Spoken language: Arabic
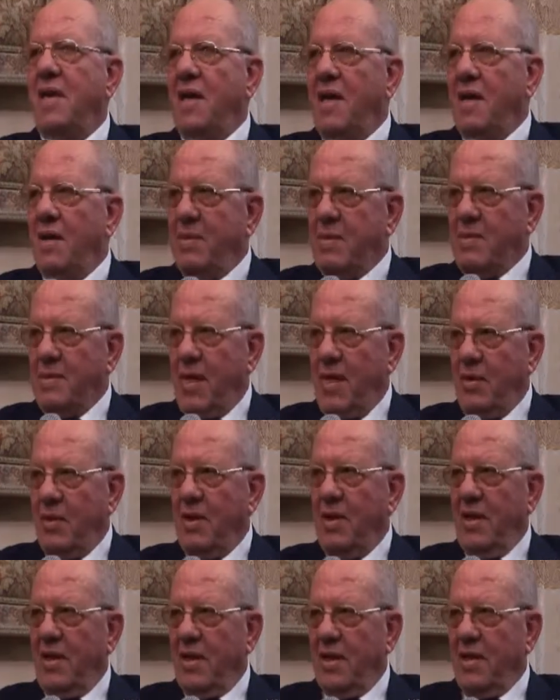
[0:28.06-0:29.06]
أنا بس
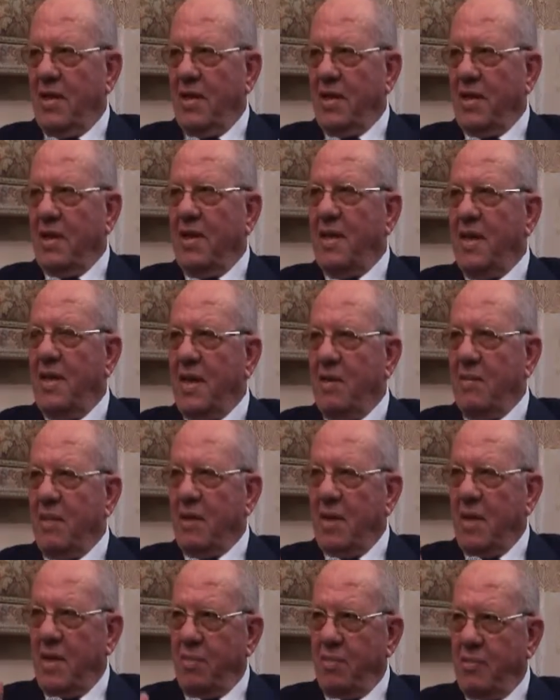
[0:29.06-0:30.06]
هوضح لحضرتك إن أنا ما
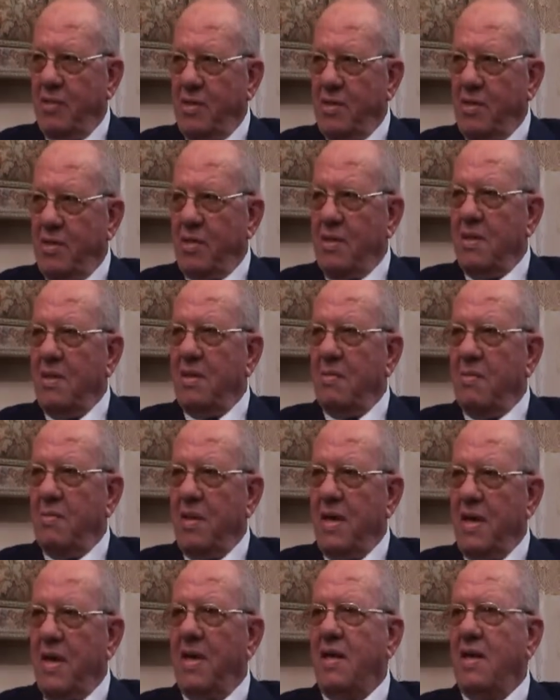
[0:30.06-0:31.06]
طلبتش
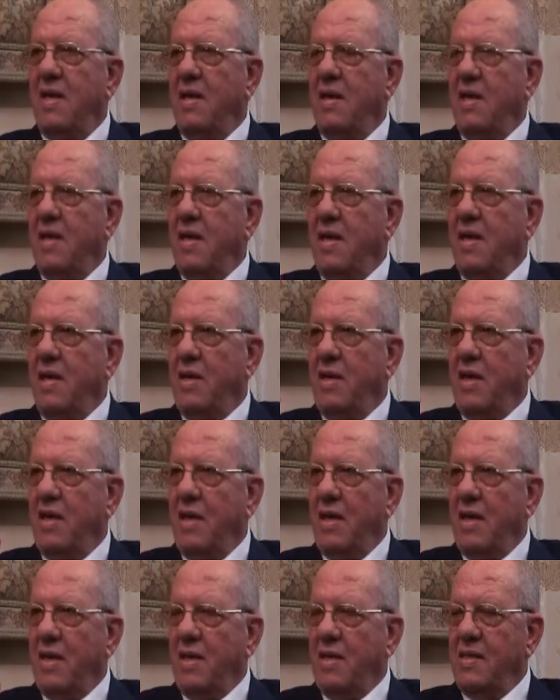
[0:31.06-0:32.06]
بان
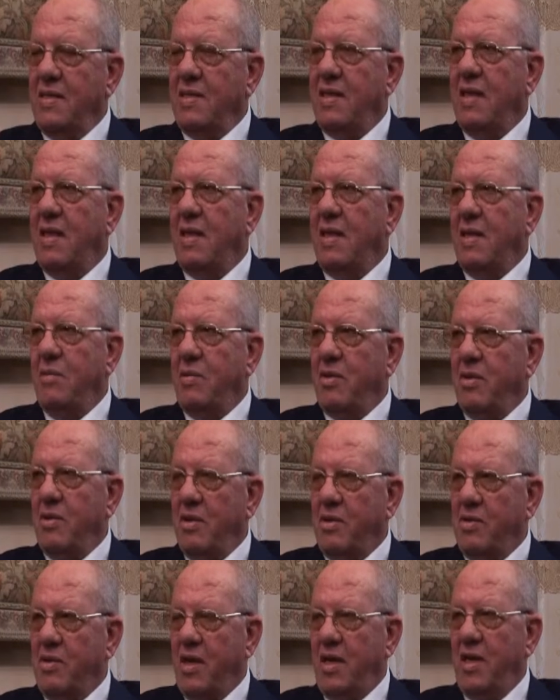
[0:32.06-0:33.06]
الساده
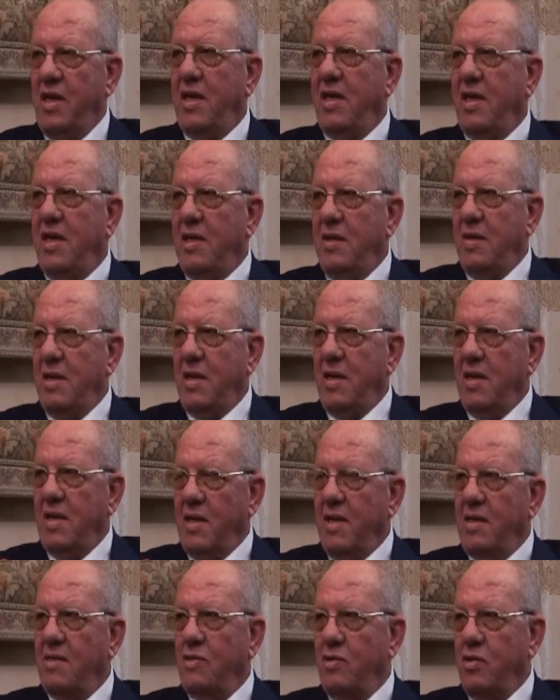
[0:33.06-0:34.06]
المترشحين
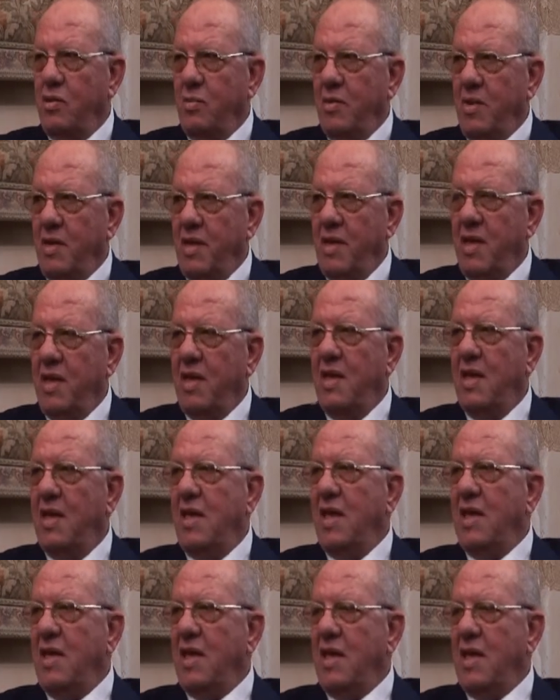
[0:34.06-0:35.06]
لرئاسه الجمهوريه
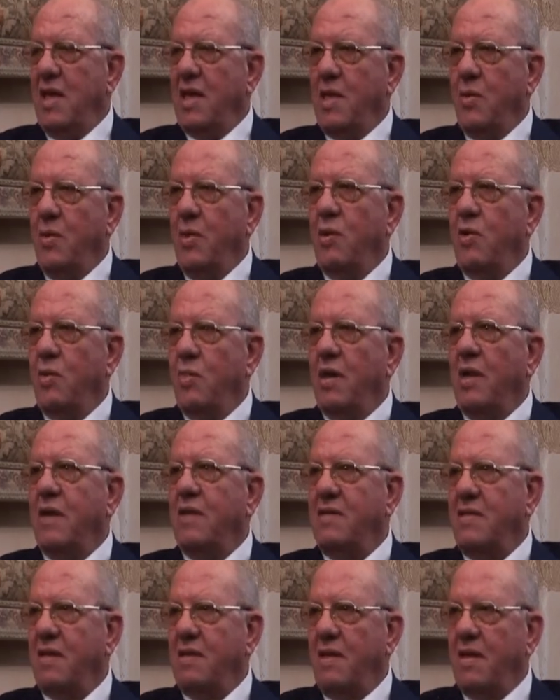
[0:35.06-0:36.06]
يتولوا
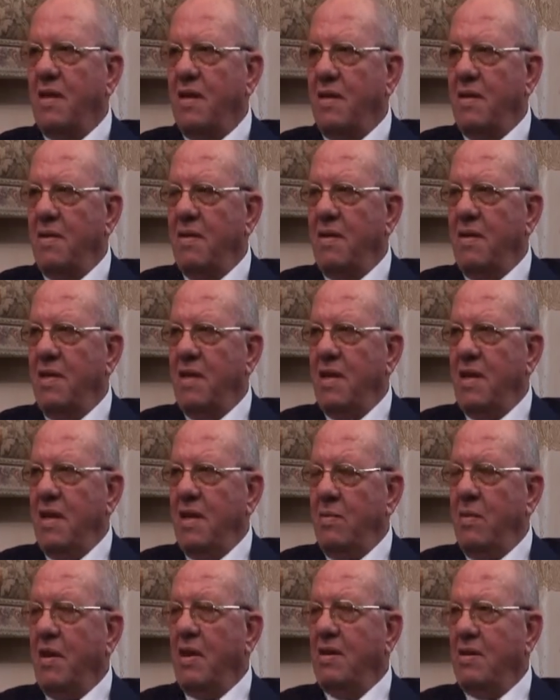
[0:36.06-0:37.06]
مجلس اداره
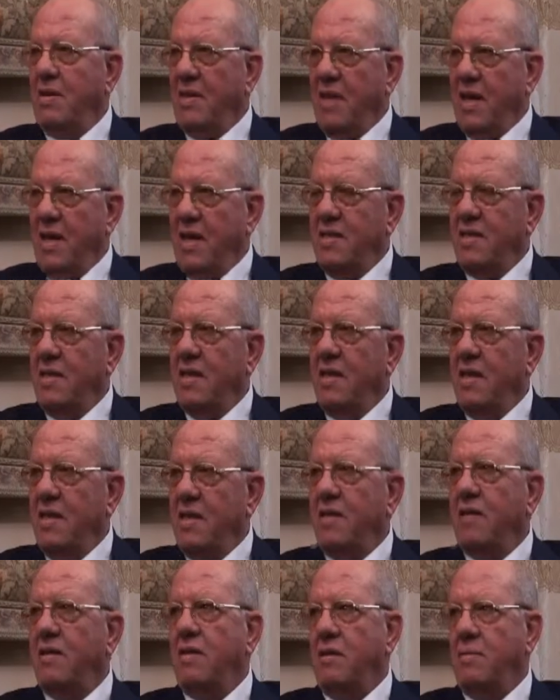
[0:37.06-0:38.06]
مجلس الرئاسي
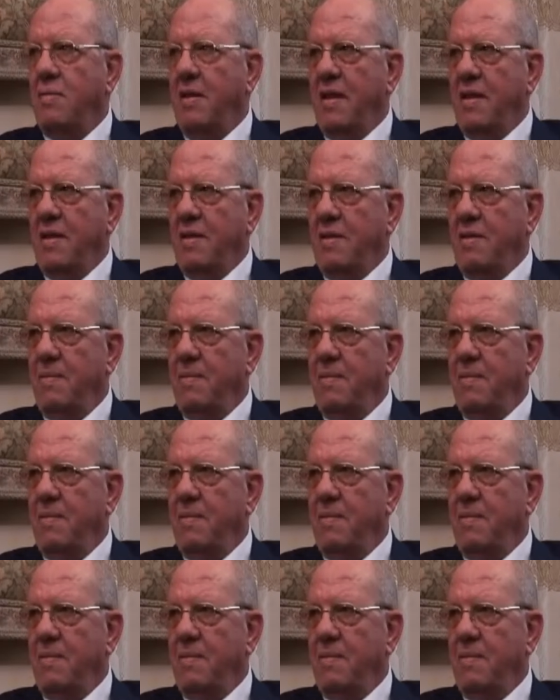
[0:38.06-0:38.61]
لاداره البلاد